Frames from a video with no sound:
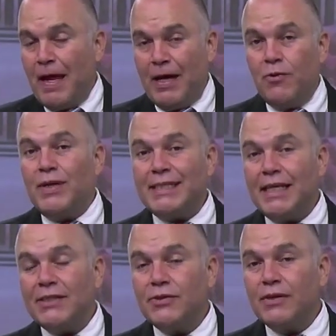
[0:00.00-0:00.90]

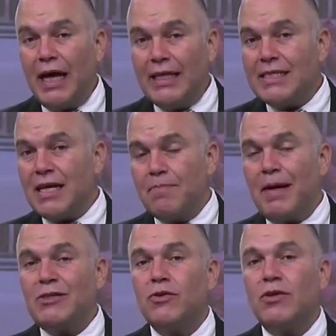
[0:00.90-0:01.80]
¿Nuestras ciudades al
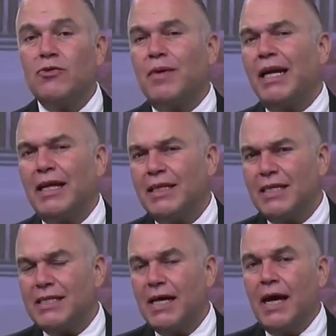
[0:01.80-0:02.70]
paso de los
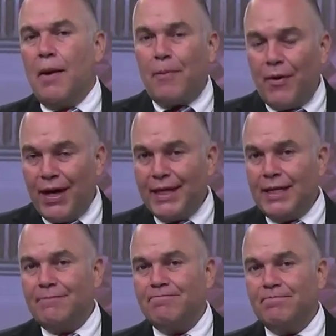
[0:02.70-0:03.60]
migrantes pueden